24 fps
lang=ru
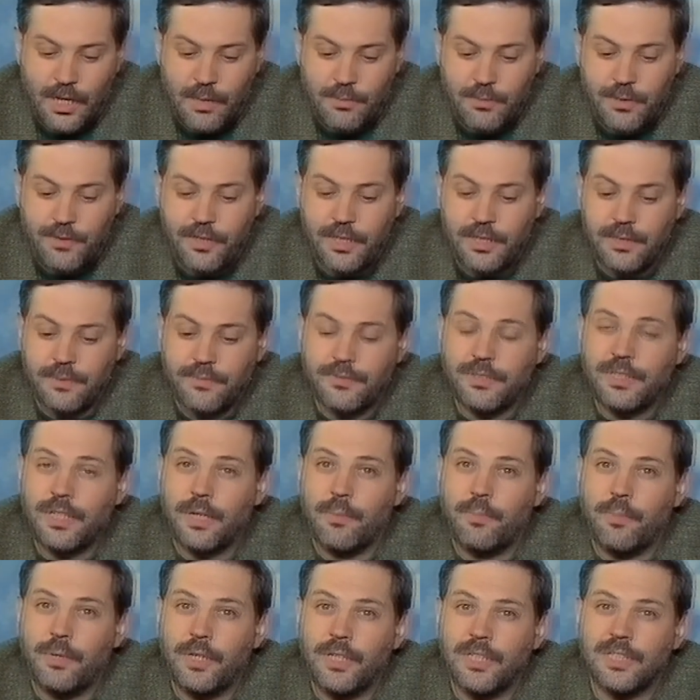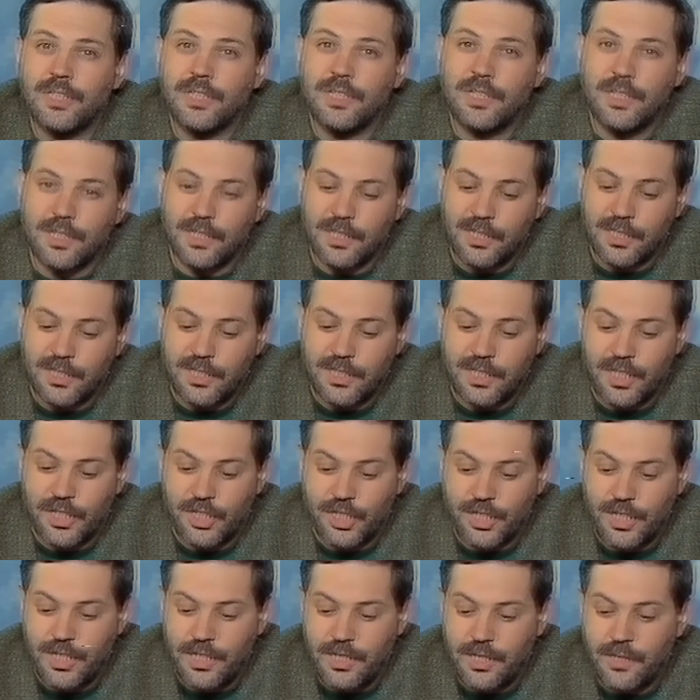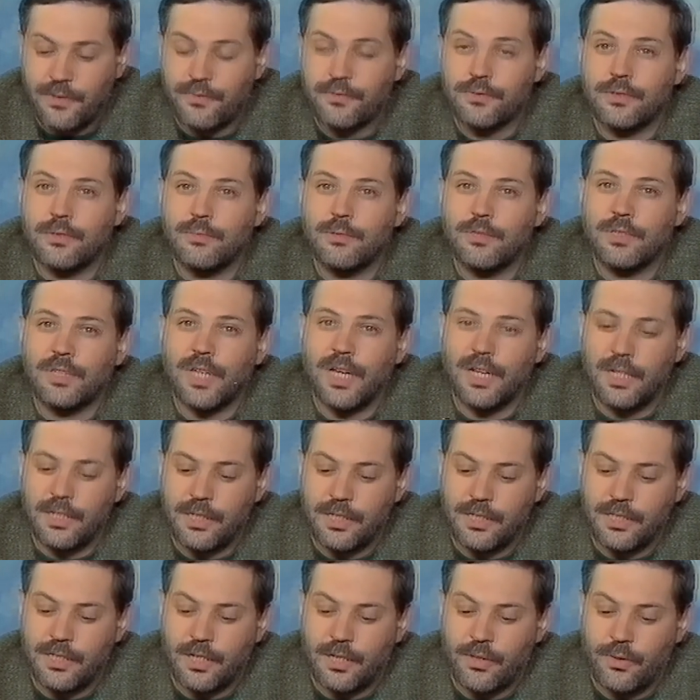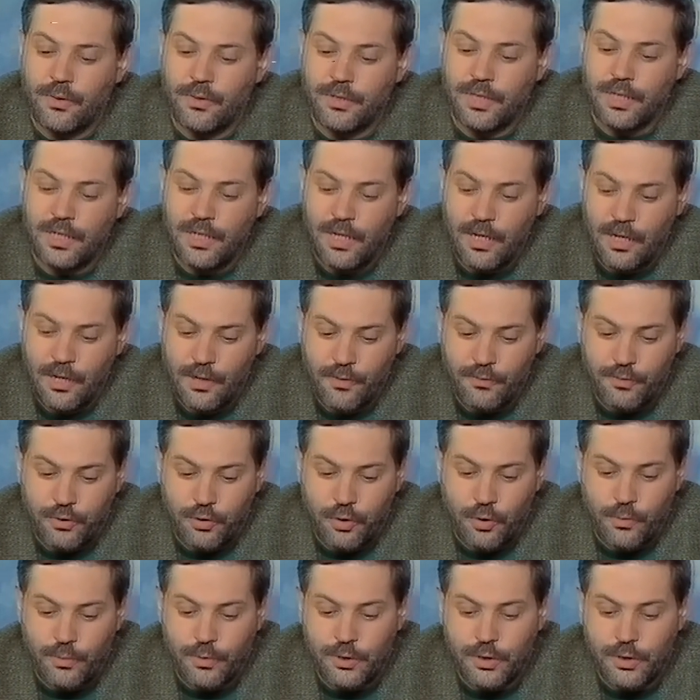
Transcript: мы видим все признаки разложения фундаментальной идеологии в том,